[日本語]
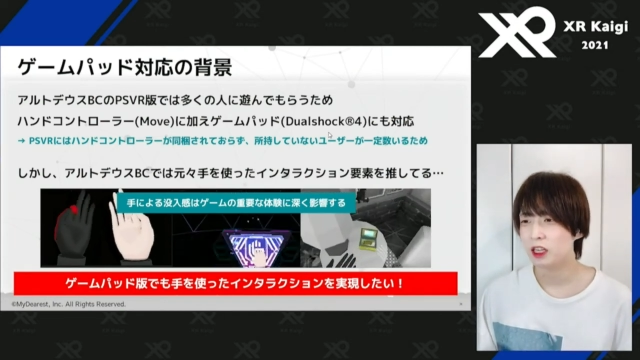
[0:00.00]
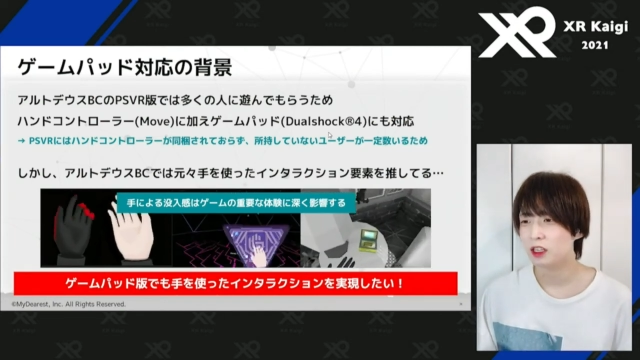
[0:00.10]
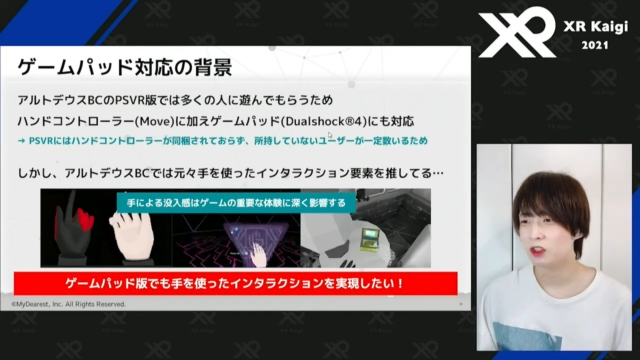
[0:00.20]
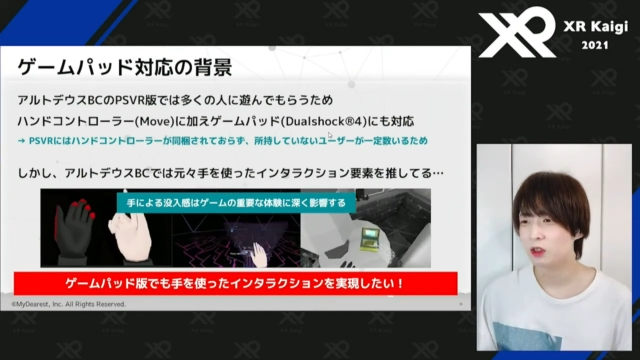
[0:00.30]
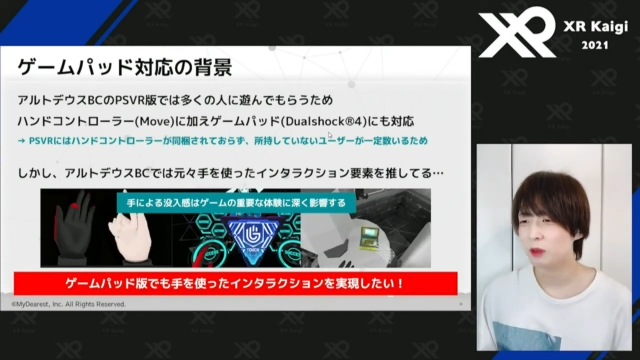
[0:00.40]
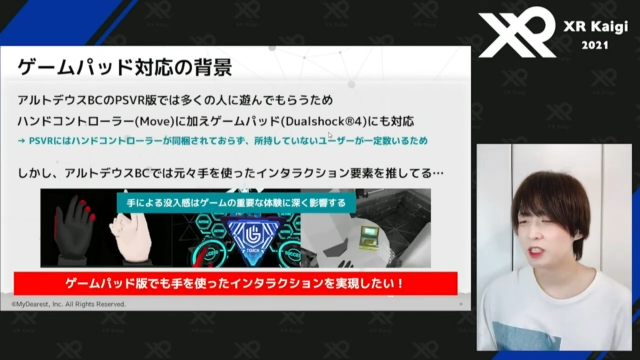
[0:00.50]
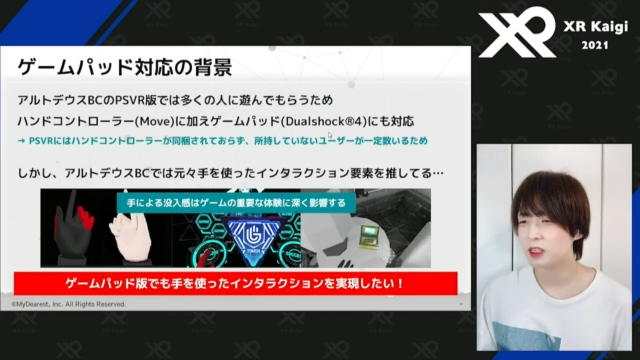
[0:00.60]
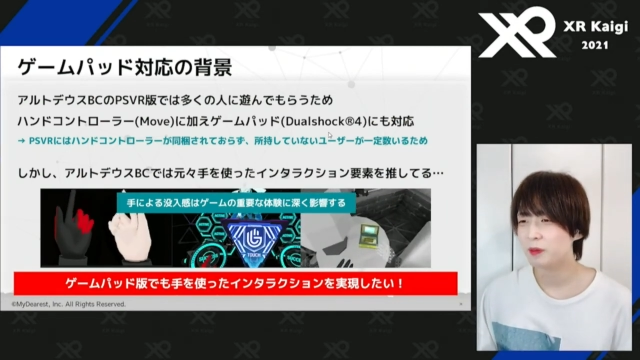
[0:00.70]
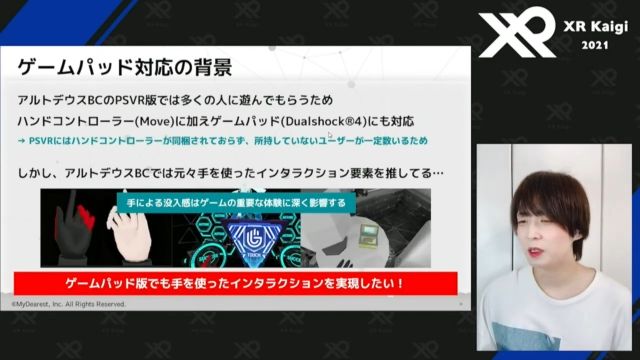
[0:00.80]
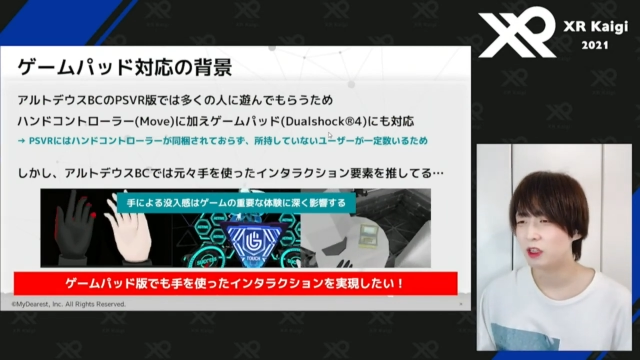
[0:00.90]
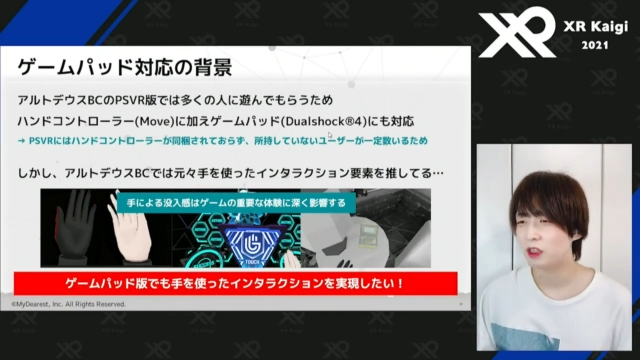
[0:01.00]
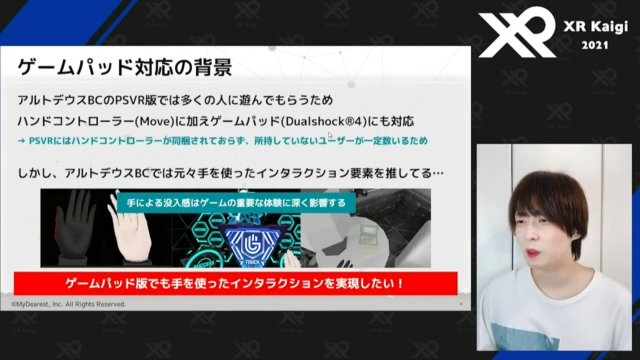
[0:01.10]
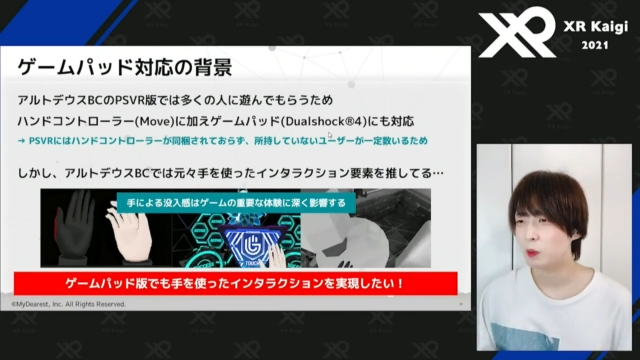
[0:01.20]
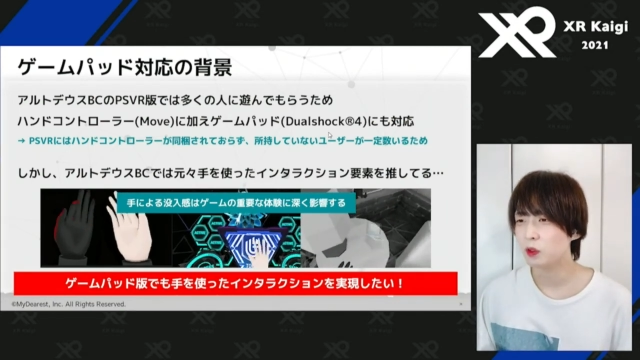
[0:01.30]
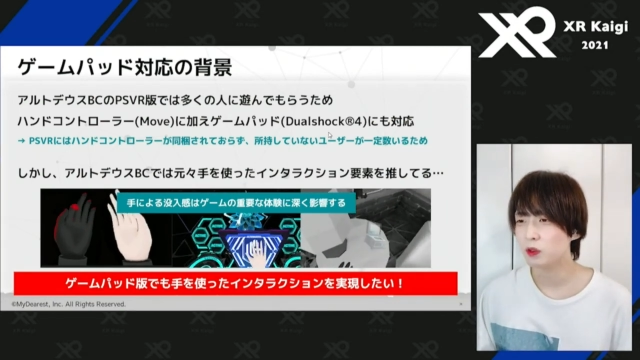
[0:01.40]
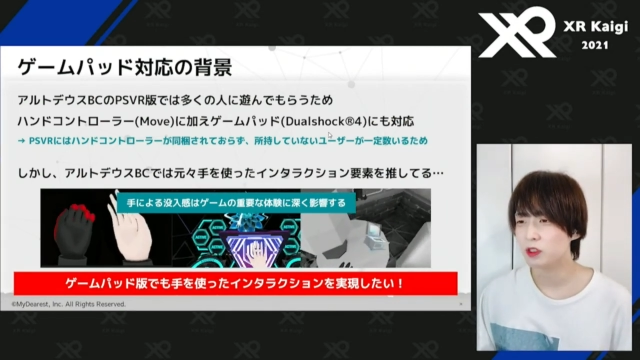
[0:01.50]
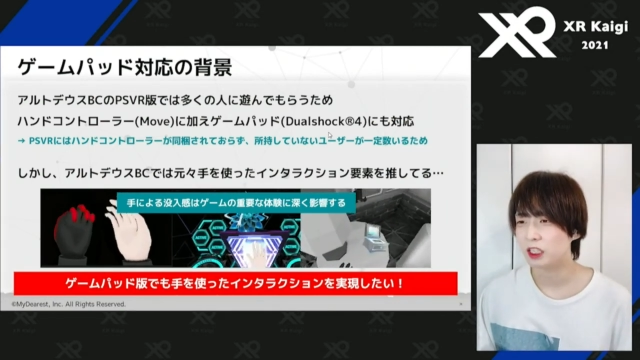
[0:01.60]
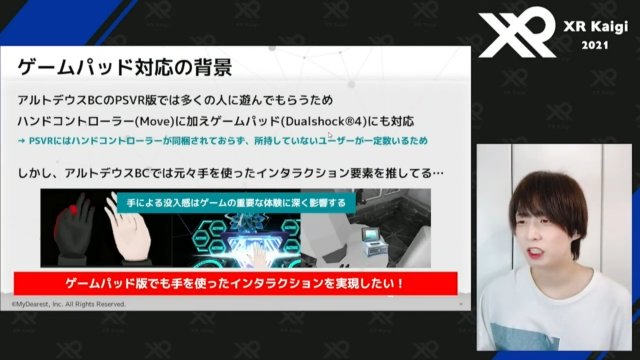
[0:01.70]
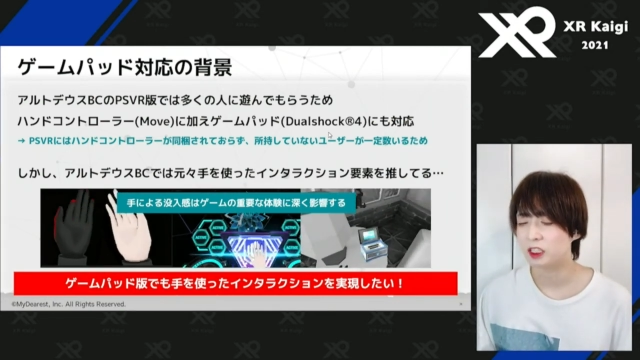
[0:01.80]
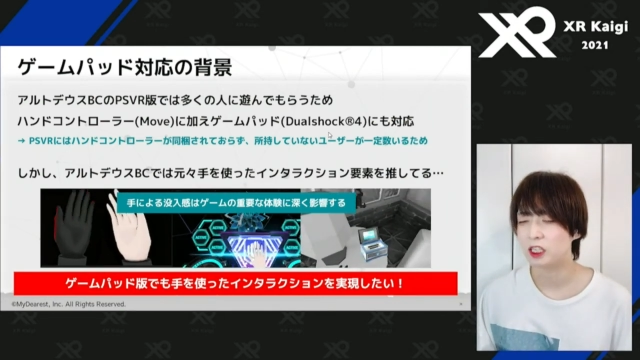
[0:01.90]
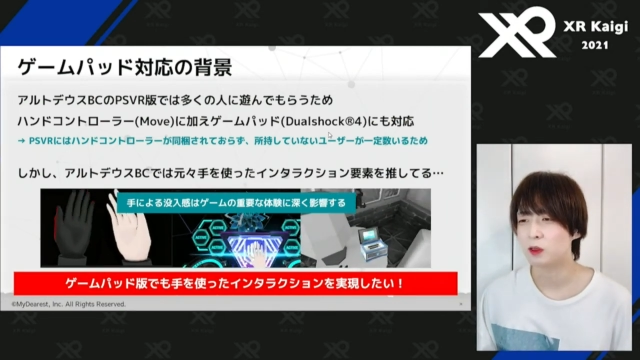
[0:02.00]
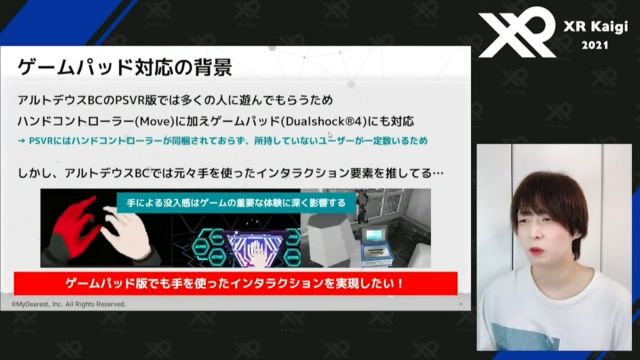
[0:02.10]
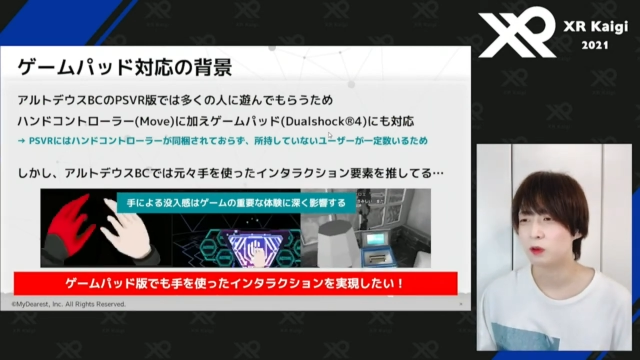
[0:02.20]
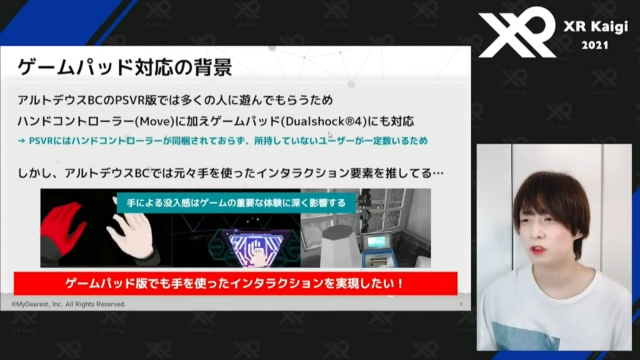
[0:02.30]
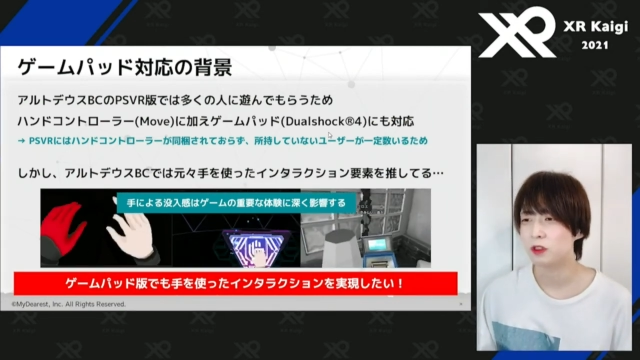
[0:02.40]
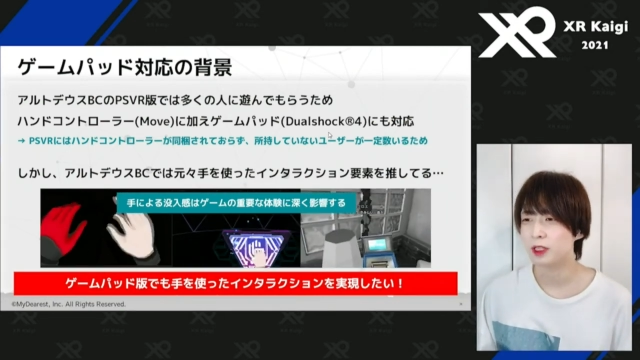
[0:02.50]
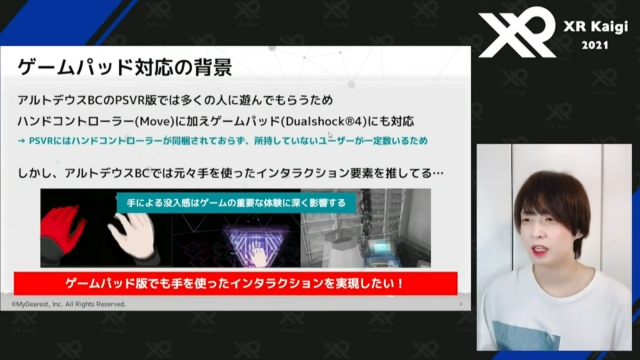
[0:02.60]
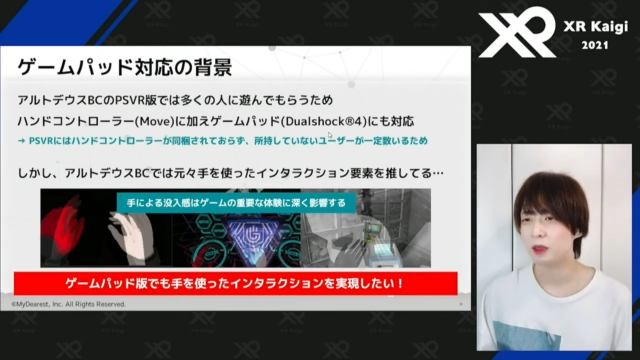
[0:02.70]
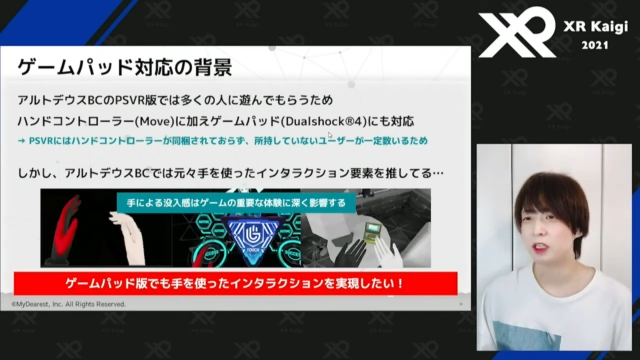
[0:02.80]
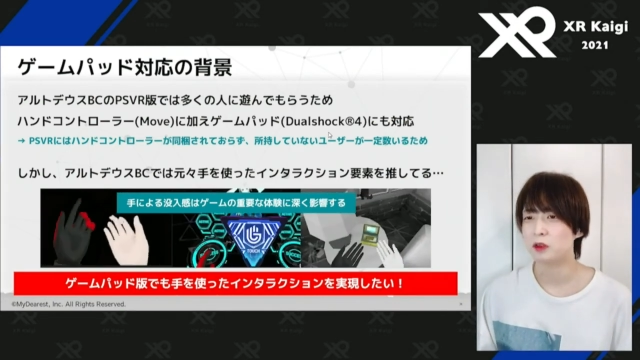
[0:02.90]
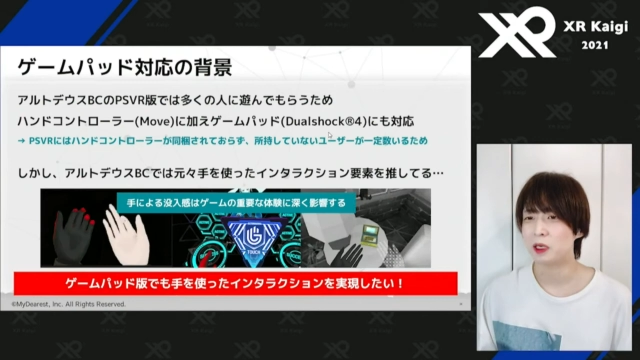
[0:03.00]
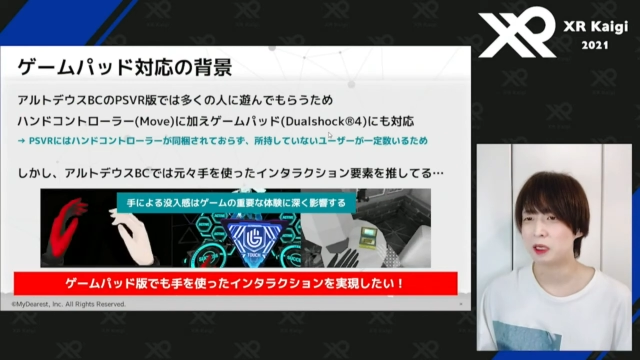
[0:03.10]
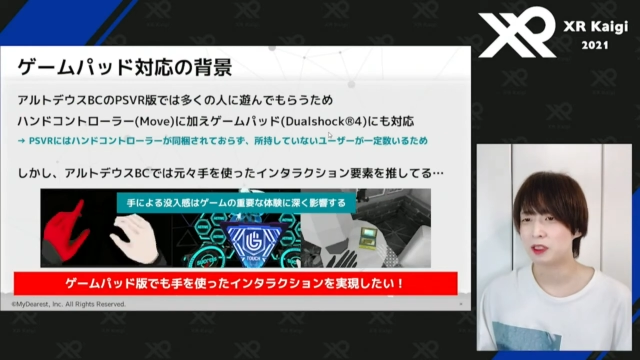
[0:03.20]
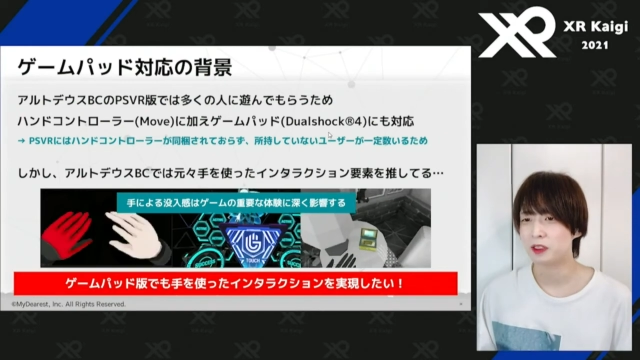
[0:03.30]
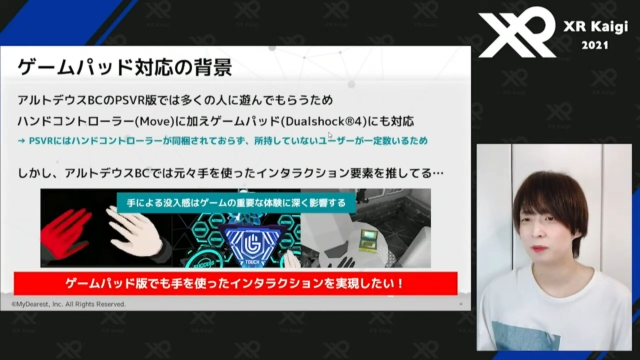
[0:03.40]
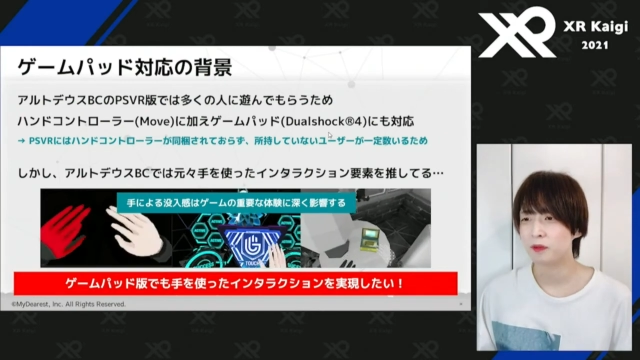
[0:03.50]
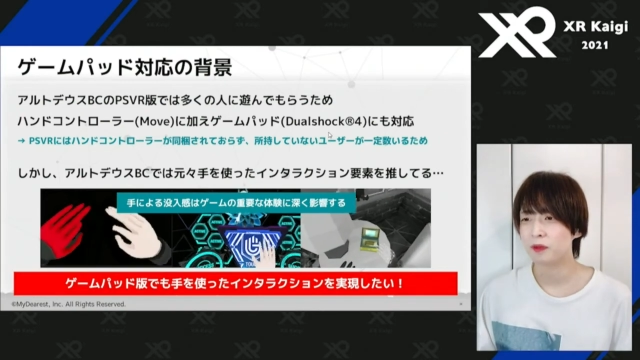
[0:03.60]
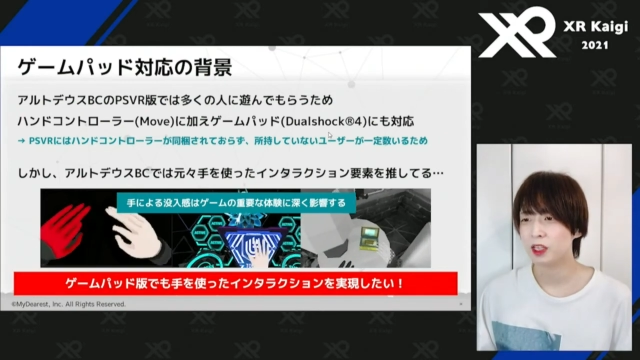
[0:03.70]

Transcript: えっ、ー、と、アドベンチャーパートでは物を掴んで探索をするみたいなパートもあります。